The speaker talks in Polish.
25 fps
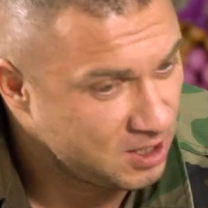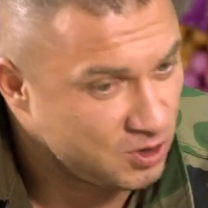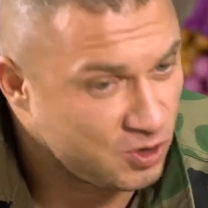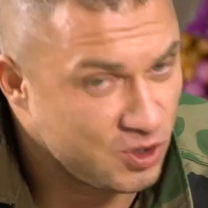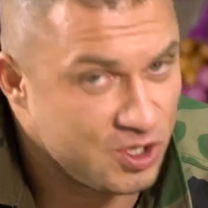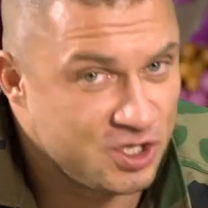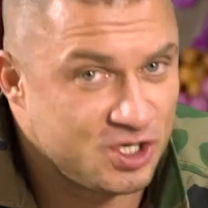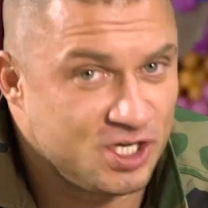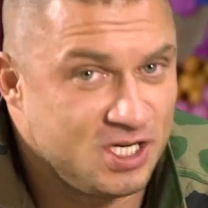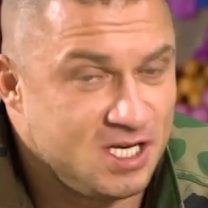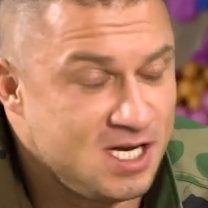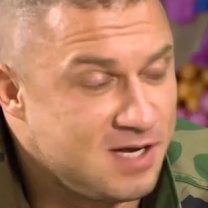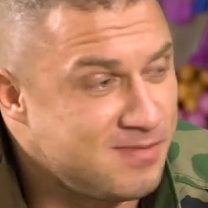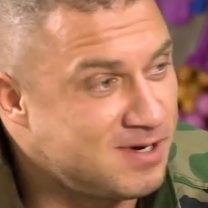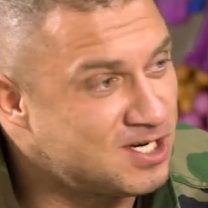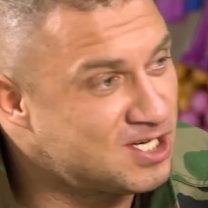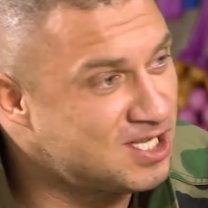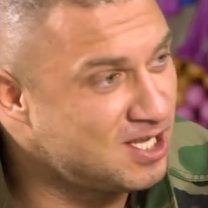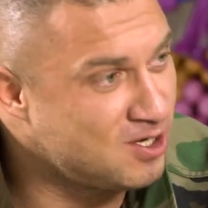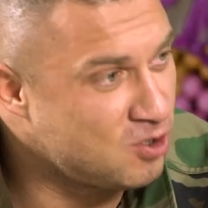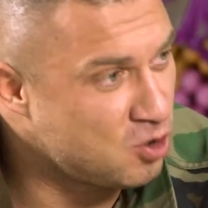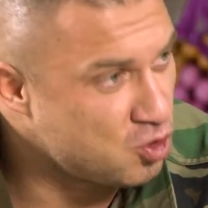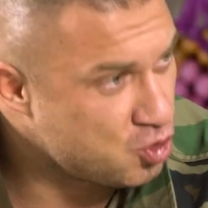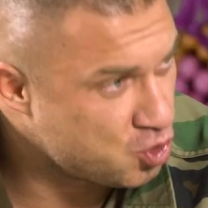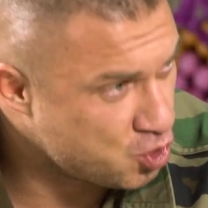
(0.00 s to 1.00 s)
to jeżeli nie masz
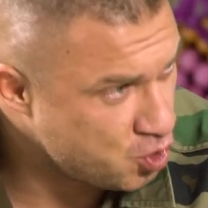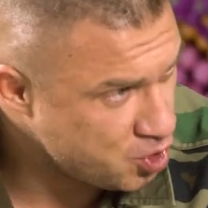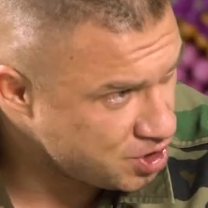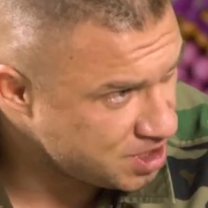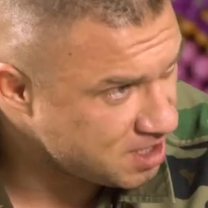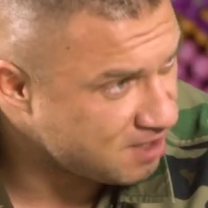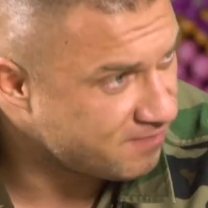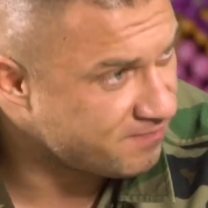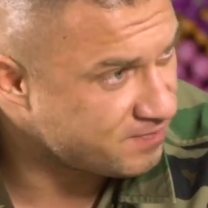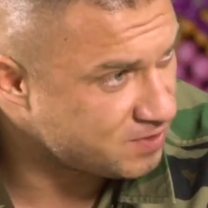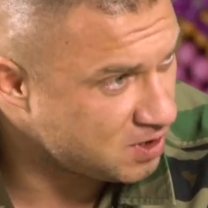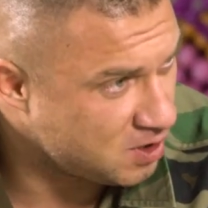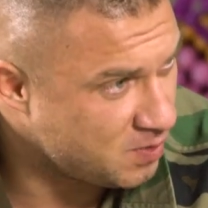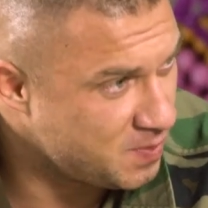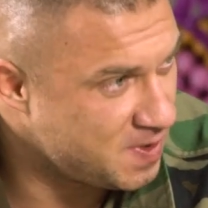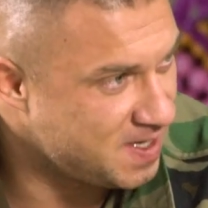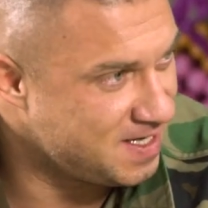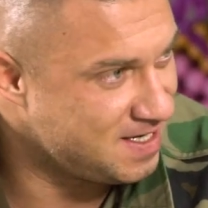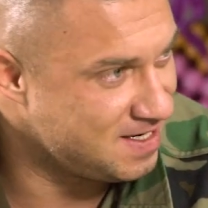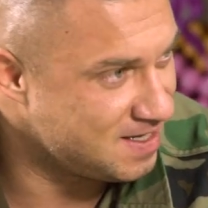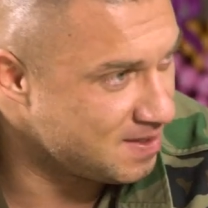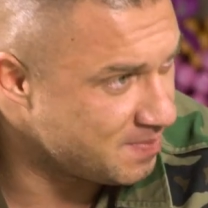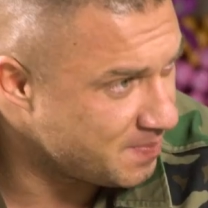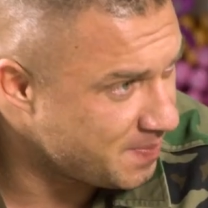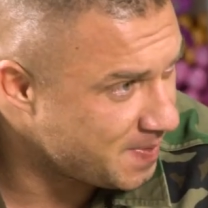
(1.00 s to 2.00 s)
tego czucia w sobie
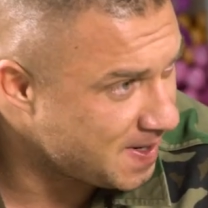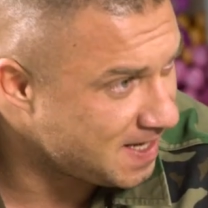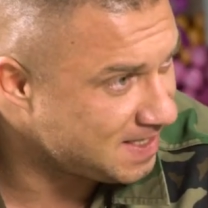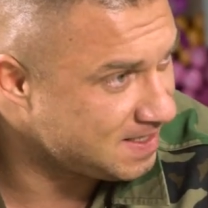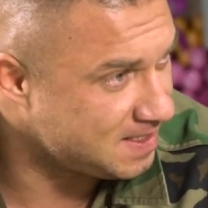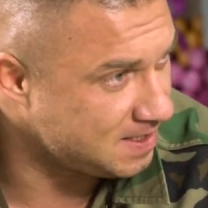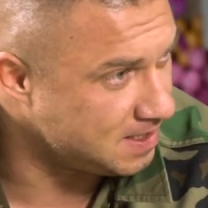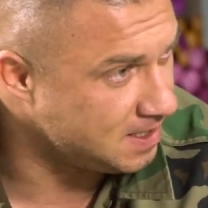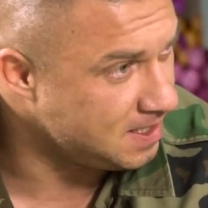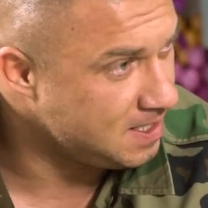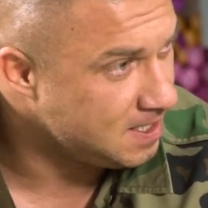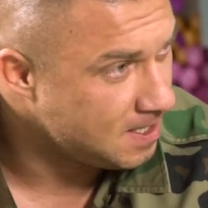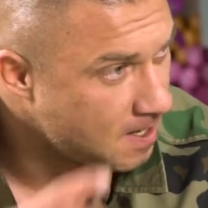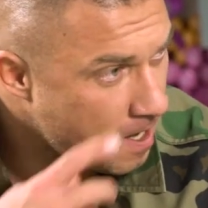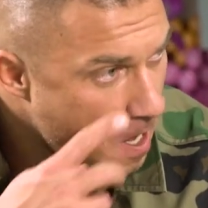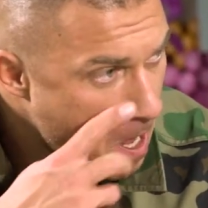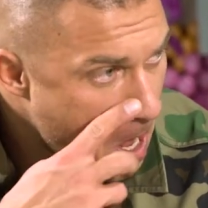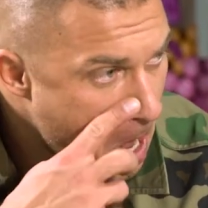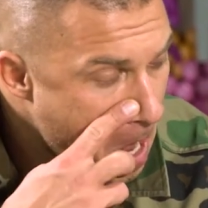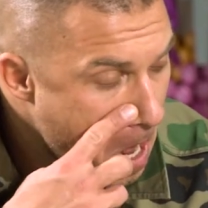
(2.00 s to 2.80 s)
i empatii,